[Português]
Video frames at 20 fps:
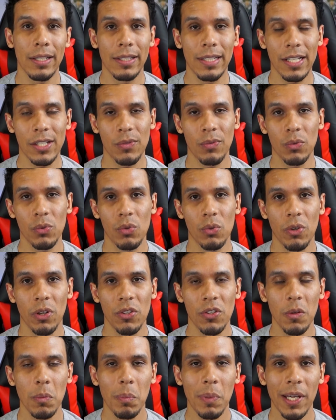das
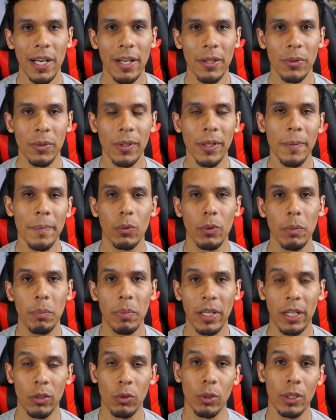funções de imperador. O
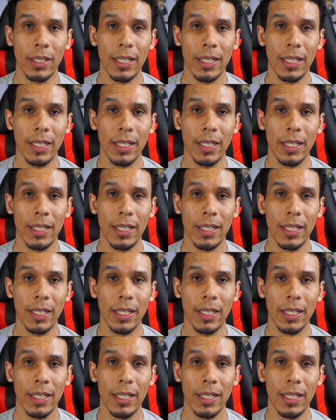imperador